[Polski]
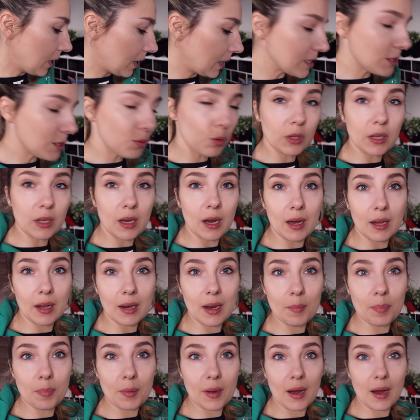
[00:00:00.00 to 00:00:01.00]
taka słodka
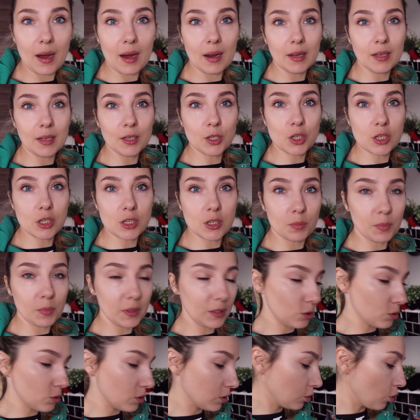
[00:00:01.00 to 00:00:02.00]
kanapka, ale jeszcze
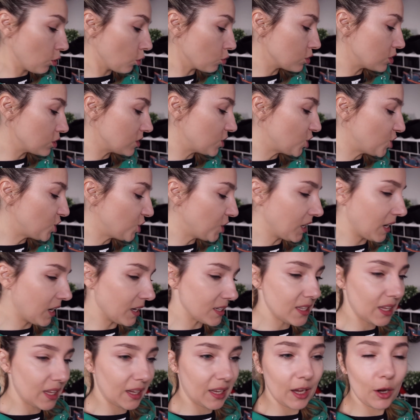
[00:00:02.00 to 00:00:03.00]
sobie to, to z
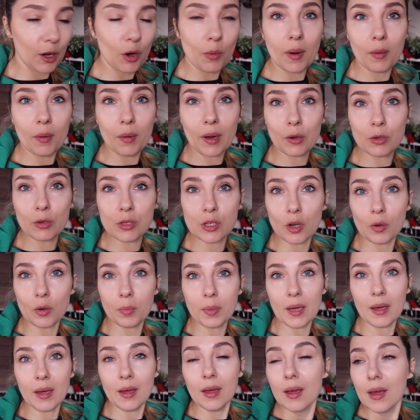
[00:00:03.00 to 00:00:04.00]
ścika z takiego małego
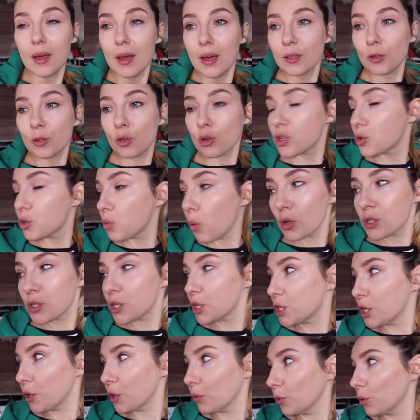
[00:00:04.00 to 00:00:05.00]
zrobię.
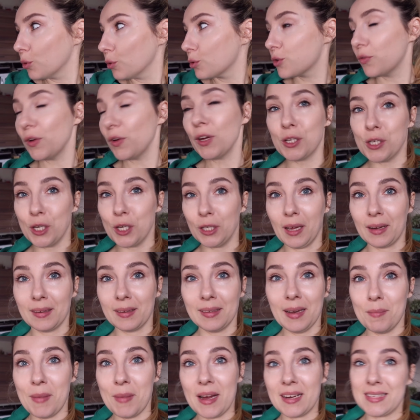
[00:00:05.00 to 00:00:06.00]
Dosłodzę się już, wiecie,
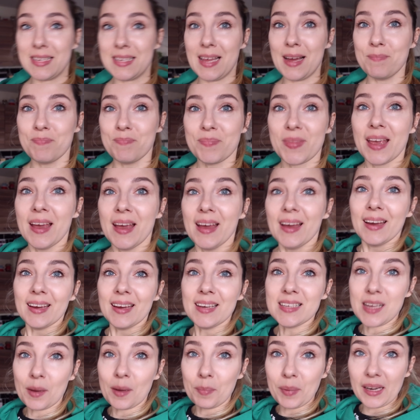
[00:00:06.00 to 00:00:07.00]
tak na maksa
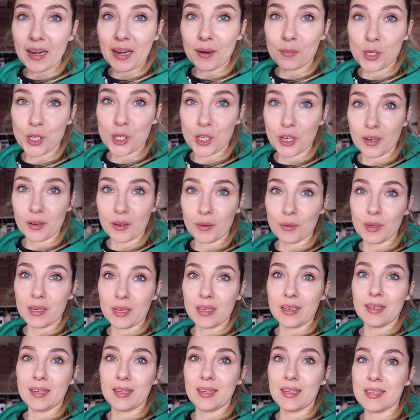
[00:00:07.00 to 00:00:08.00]
i zabieram się
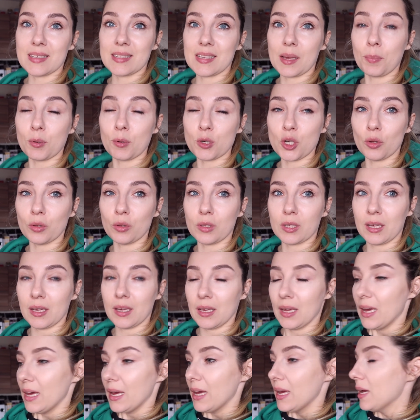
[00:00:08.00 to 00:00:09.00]
e, za porządki.